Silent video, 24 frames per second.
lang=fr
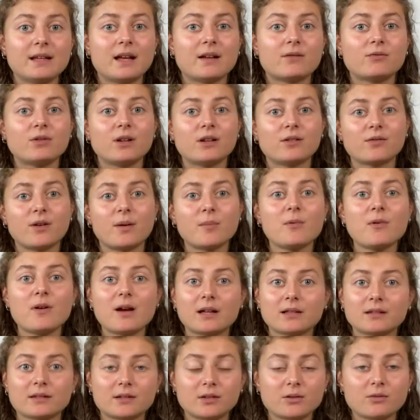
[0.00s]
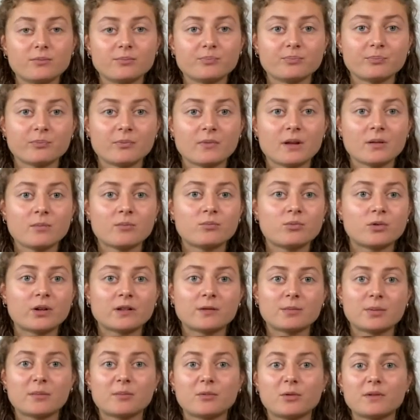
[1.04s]
elle vous laisse vraiment un temps pour
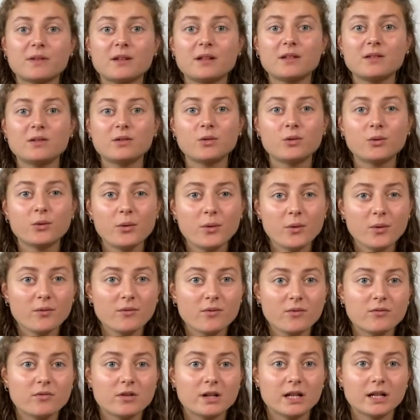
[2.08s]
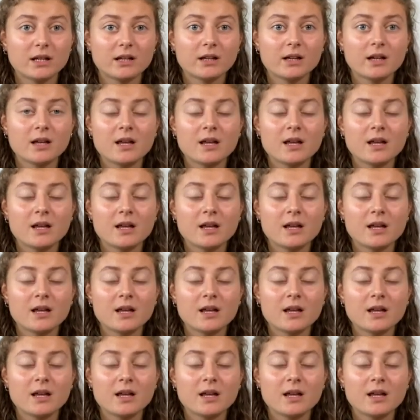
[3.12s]
expérimenter ce que vous voulez.